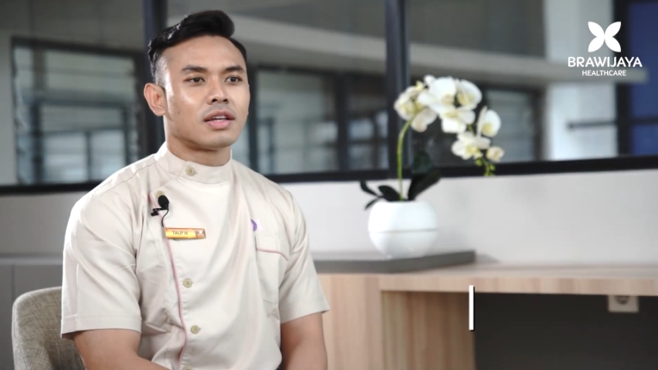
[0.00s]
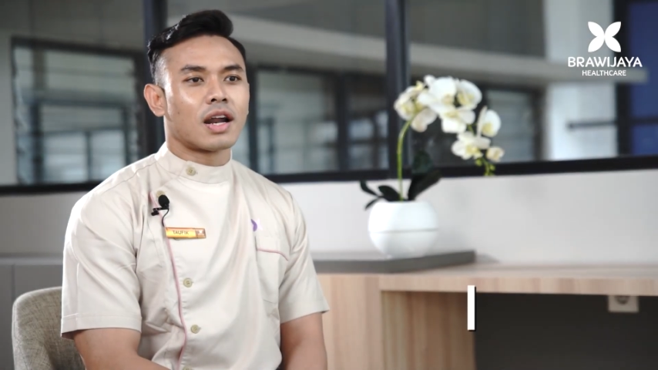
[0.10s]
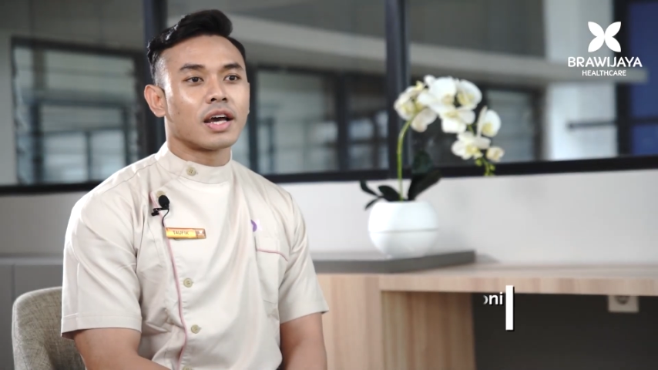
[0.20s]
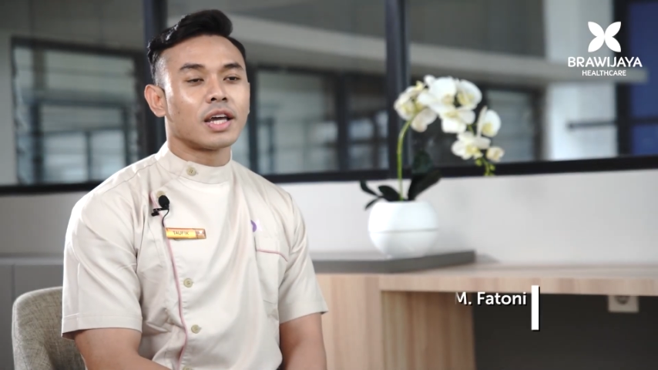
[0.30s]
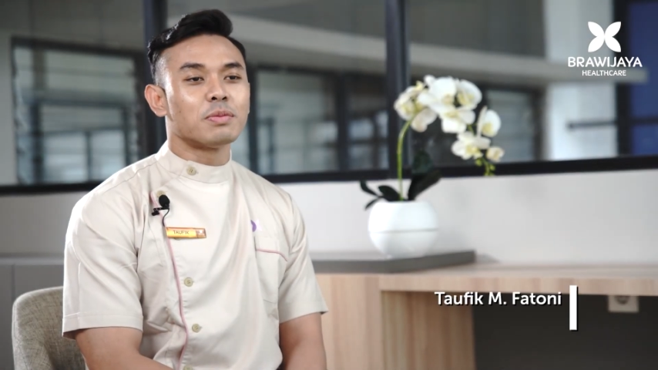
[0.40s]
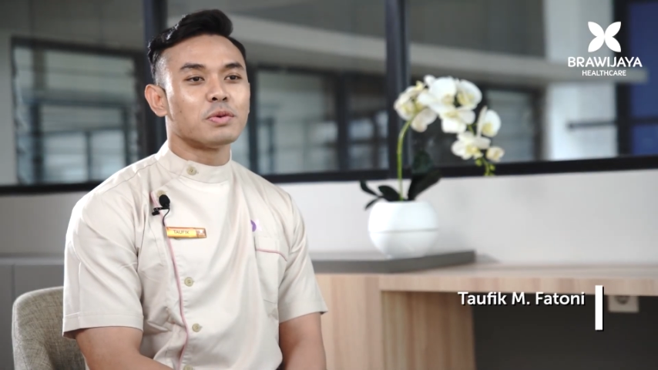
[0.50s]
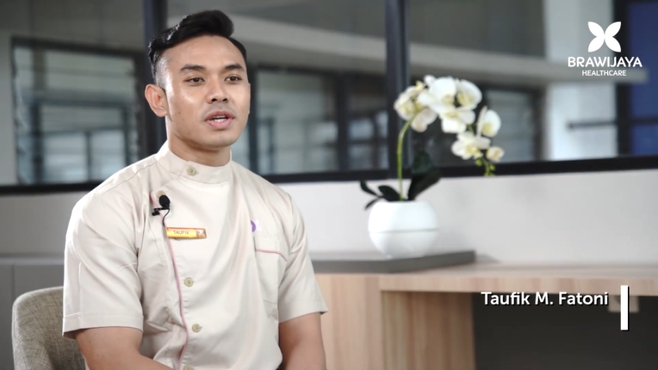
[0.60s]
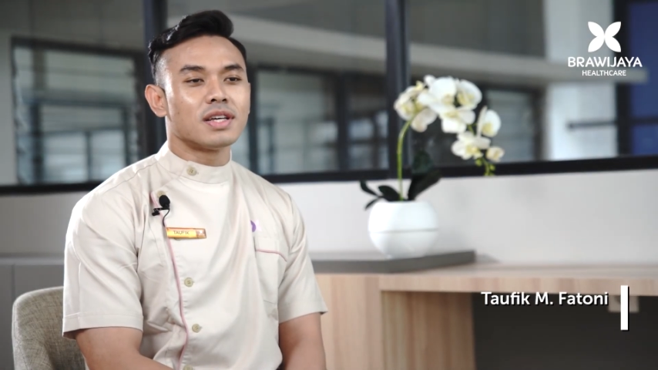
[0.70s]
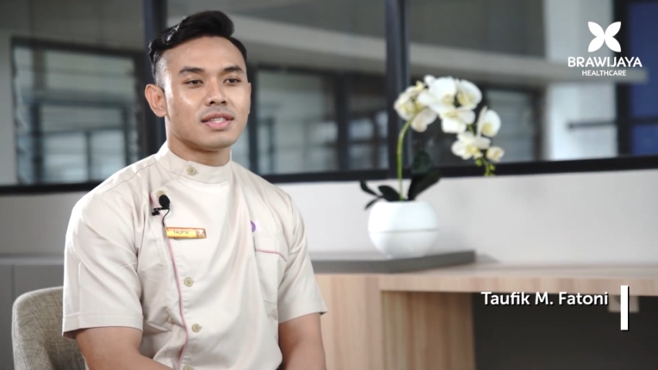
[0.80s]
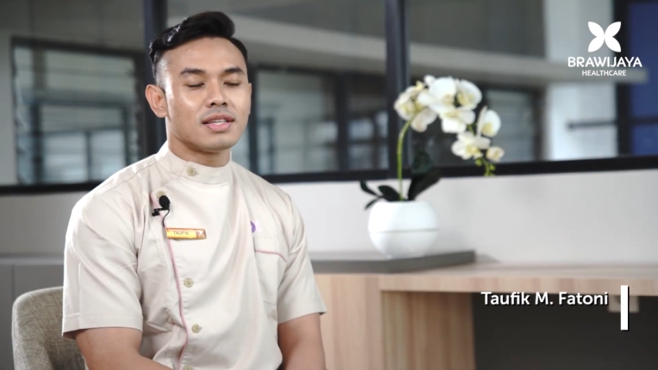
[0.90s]
Terakhir
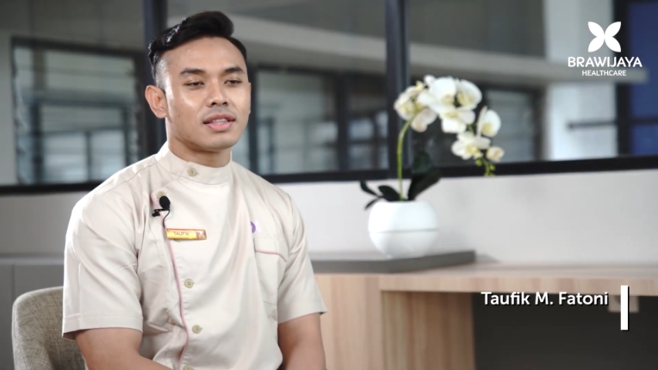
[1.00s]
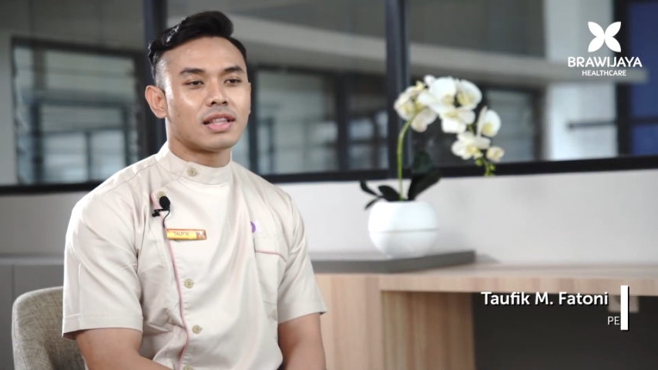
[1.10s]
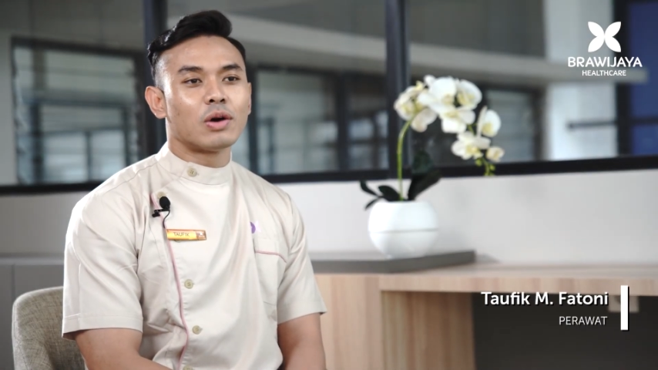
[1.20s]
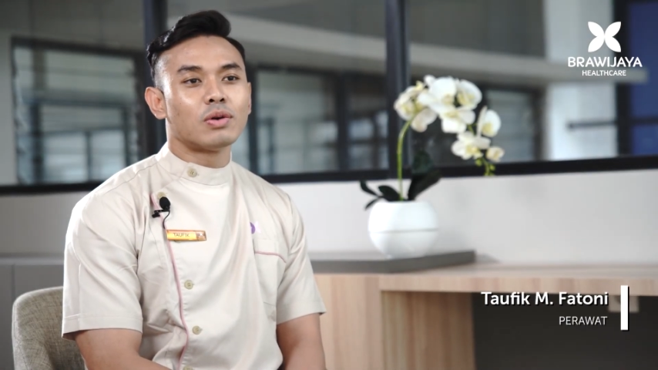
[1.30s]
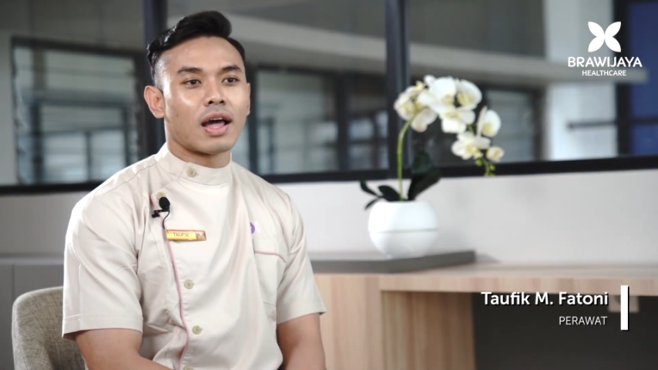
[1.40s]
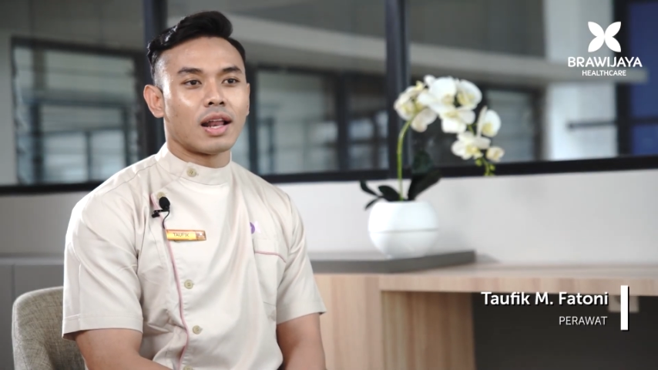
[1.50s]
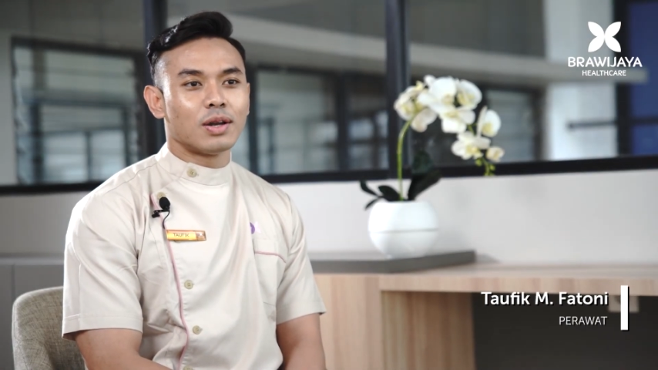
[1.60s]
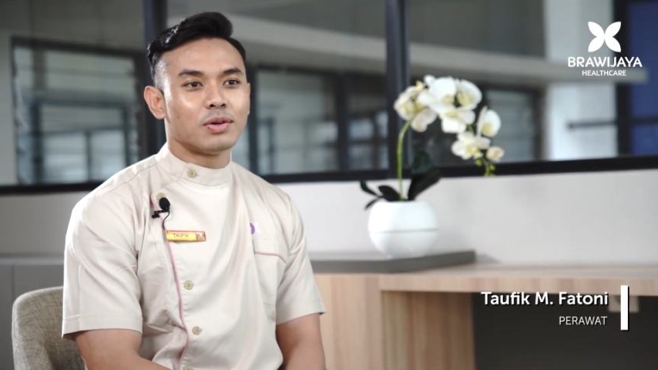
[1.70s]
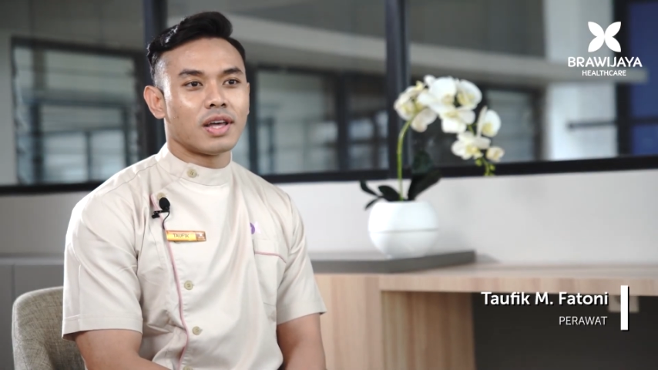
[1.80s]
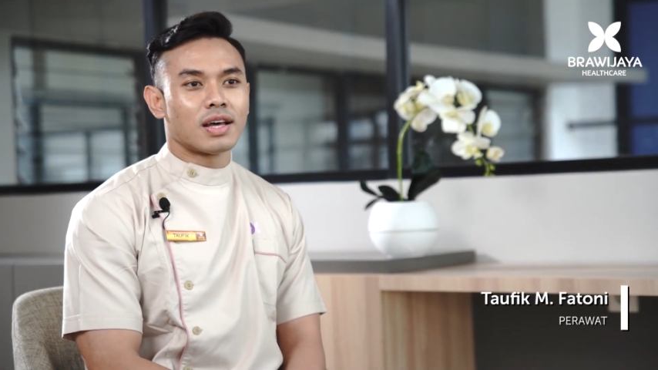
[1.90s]
mudik sih tahun
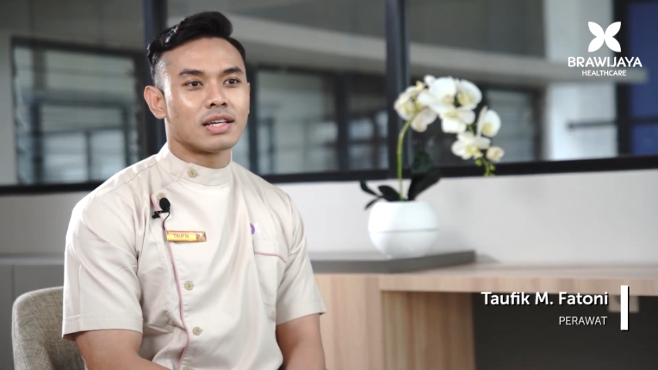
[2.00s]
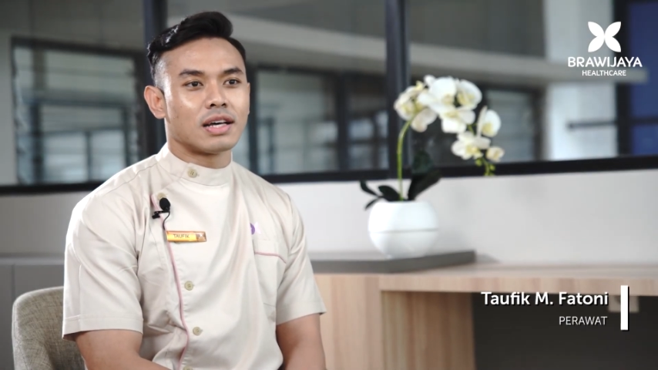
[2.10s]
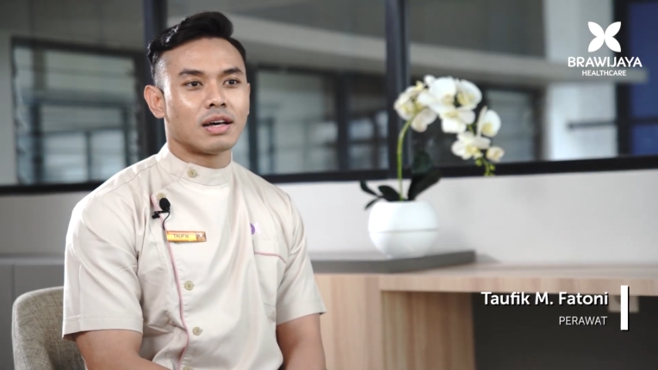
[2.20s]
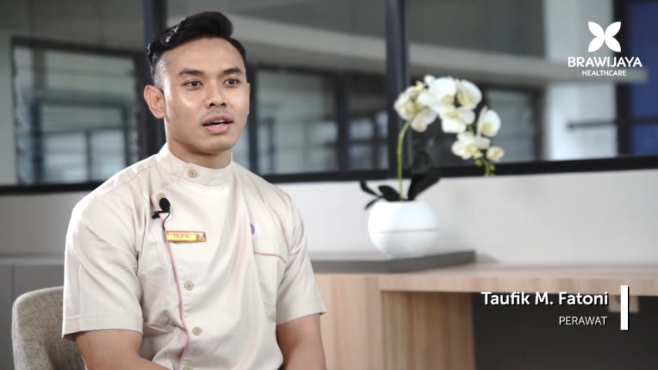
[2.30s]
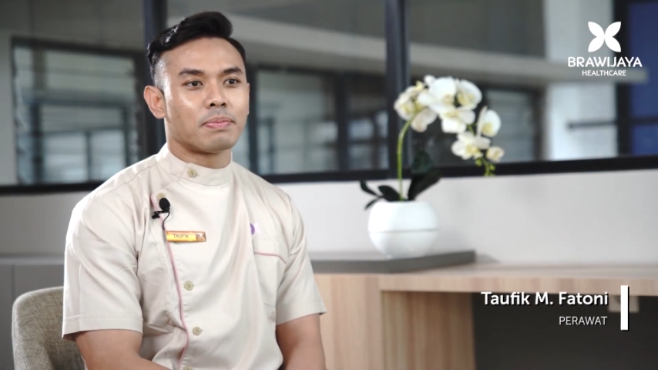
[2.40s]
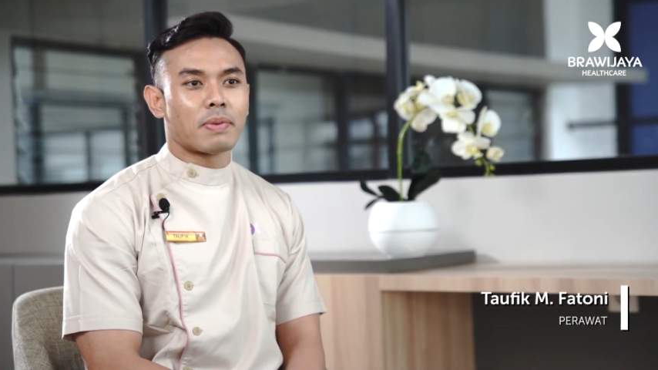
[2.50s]
lalu ya, uh,